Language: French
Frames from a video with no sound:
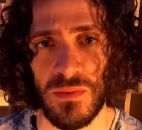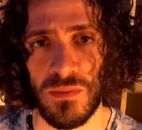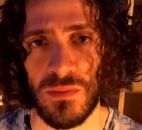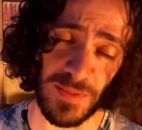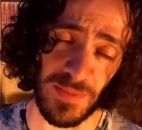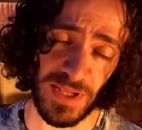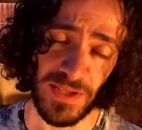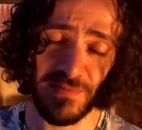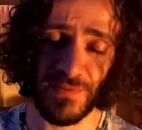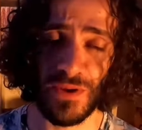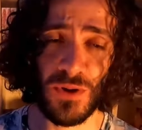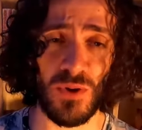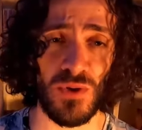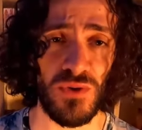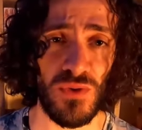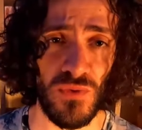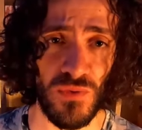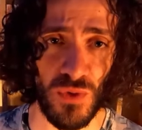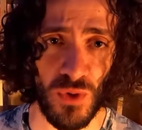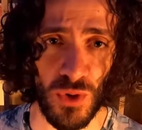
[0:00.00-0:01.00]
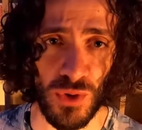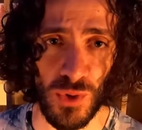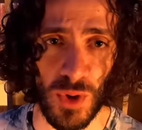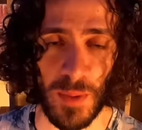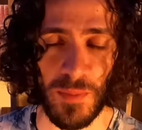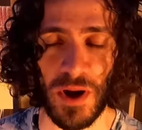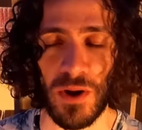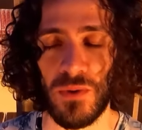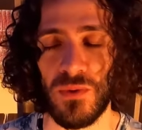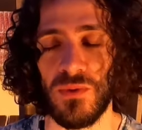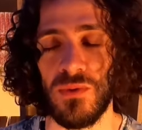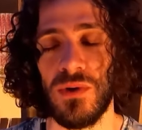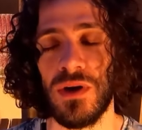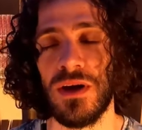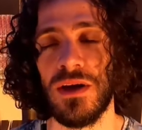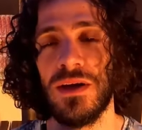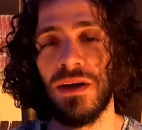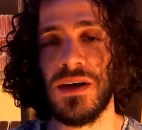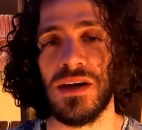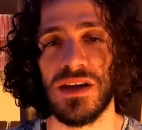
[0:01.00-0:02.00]
Enfin bref, ils retrouvent Kono Amaru
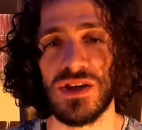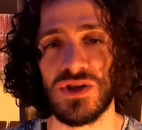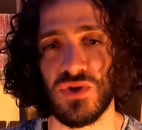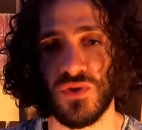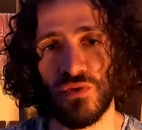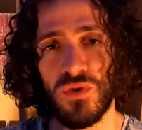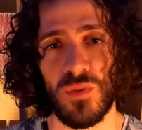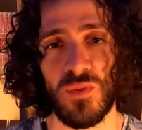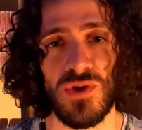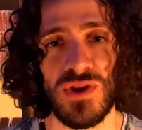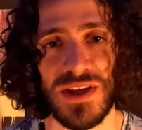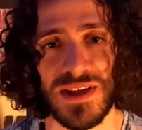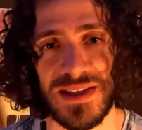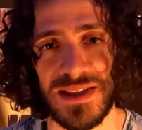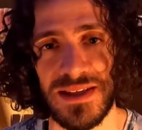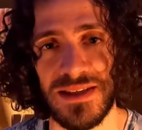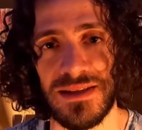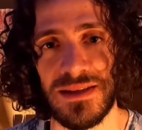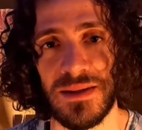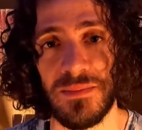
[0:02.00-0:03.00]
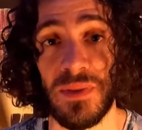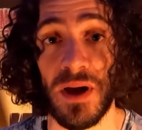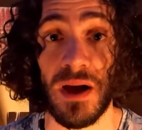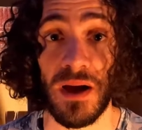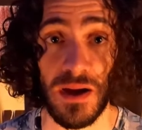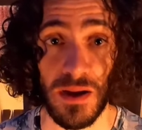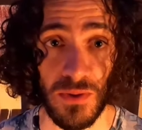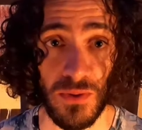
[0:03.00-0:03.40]
et se font menacer par